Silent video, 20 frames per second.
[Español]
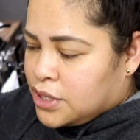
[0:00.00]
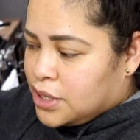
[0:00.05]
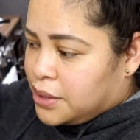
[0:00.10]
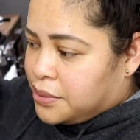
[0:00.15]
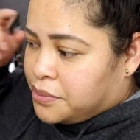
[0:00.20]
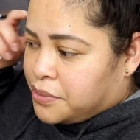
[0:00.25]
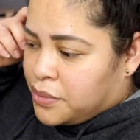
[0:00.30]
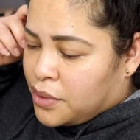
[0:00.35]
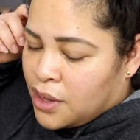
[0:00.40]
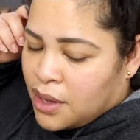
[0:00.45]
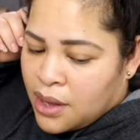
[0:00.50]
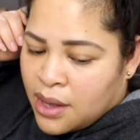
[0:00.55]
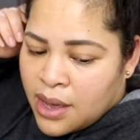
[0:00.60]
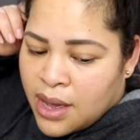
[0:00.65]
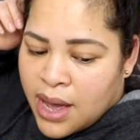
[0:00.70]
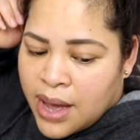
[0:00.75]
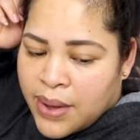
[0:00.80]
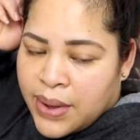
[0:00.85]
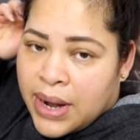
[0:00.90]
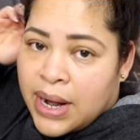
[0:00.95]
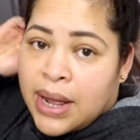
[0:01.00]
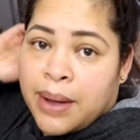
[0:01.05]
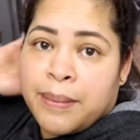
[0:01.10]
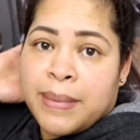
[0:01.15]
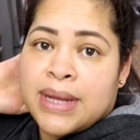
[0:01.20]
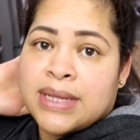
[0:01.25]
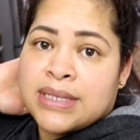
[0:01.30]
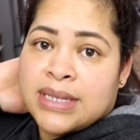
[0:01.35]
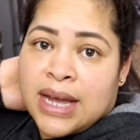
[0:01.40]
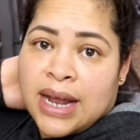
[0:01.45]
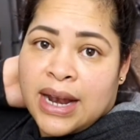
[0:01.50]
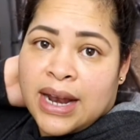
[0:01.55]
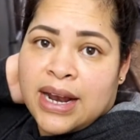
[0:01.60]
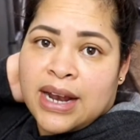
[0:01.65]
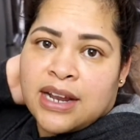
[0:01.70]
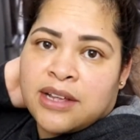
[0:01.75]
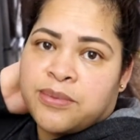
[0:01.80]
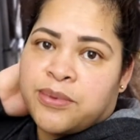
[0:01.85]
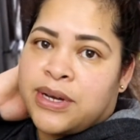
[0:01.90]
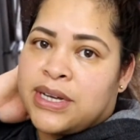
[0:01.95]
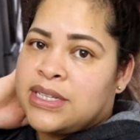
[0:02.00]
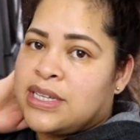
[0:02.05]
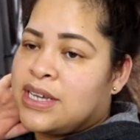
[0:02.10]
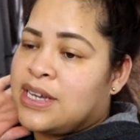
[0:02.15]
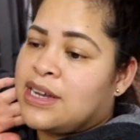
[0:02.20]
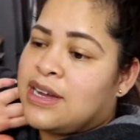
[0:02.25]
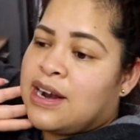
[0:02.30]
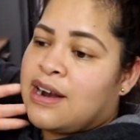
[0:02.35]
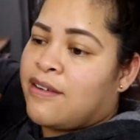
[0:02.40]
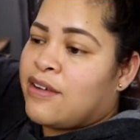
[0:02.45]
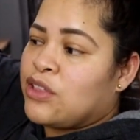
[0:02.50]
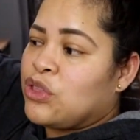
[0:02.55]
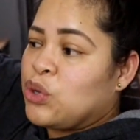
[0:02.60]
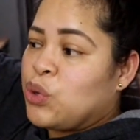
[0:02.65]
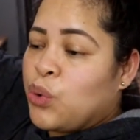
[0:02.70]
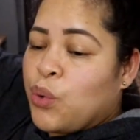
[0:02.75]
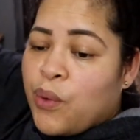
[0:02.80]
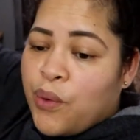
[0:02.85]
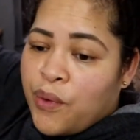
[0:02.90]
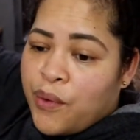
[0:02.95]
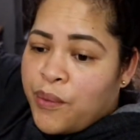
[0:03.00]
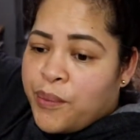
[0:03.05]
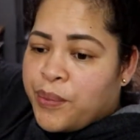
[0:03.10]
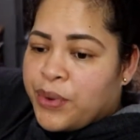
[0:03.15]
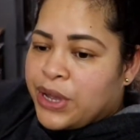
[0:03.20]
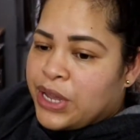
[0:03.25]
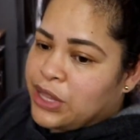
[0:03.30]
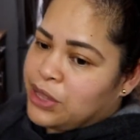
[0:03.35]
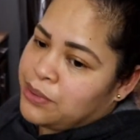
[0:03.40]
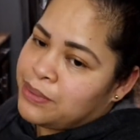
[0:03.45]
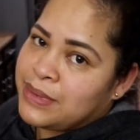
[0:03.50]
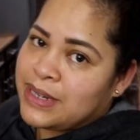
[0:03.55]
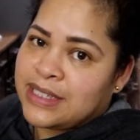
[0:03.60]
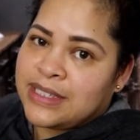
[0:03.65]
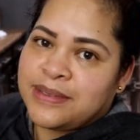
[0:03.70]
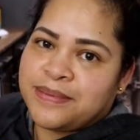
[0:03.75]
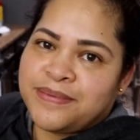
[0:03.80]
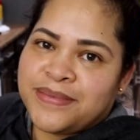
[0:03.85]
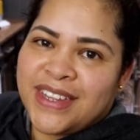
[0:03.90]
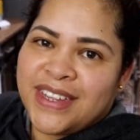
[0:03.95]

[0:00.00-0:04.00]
sí, a ver qué más sale, les voy a seguir grabando un poquito más.